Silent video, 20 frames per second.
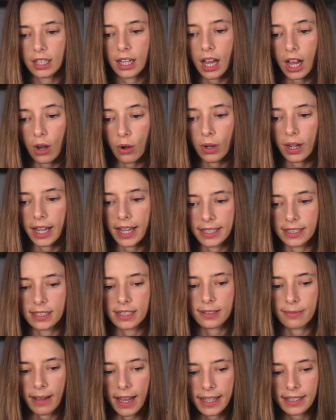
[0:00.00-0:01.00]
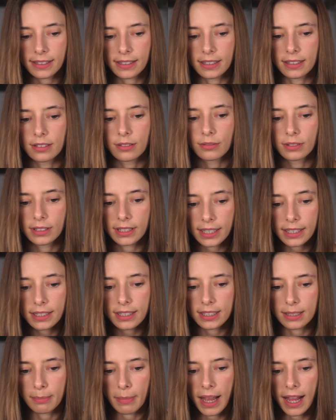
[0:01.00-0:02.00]
Auch ein zweites und
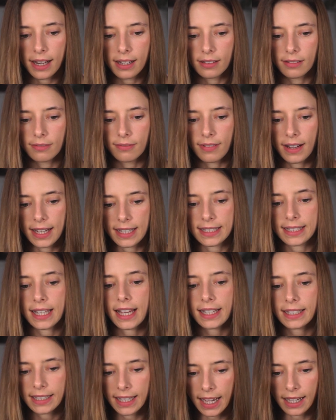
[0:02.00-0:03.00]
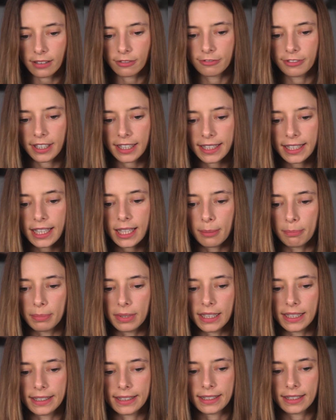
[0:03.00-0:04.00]
drittes Mal war sein Gang
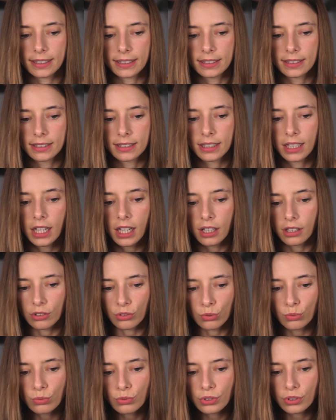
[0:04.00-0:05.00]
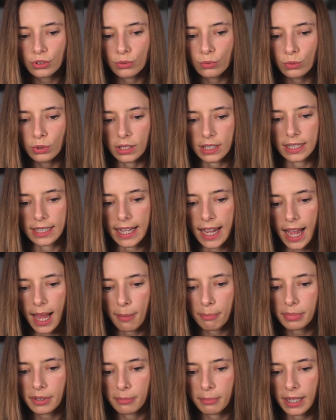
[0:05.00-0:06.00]
vergeblich. Nun suchte der
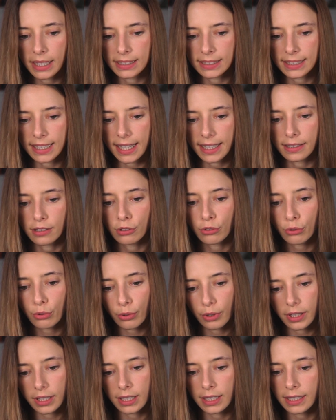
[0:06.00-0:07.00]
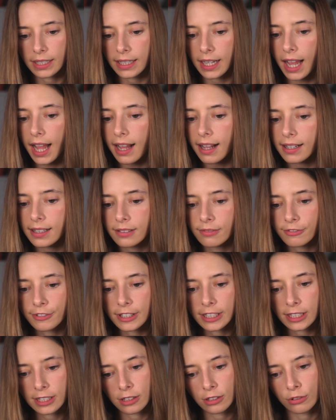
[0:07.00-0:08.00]
Hampelmann seinen Röhrle in allen
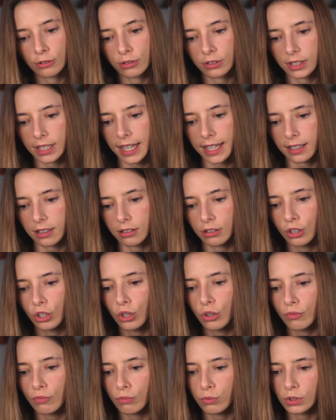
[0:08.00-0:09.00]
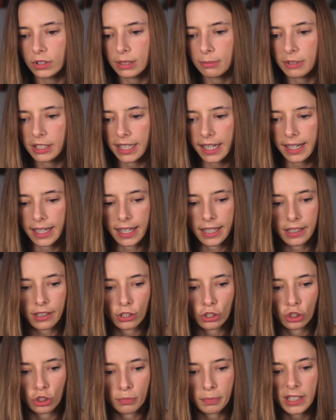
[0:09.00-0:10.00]
Winkeln und Ecken, wo sie miteinander
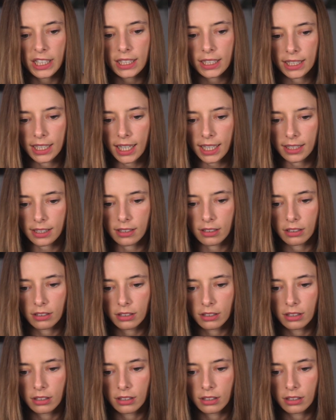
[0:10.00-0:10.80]
gespielt hatten.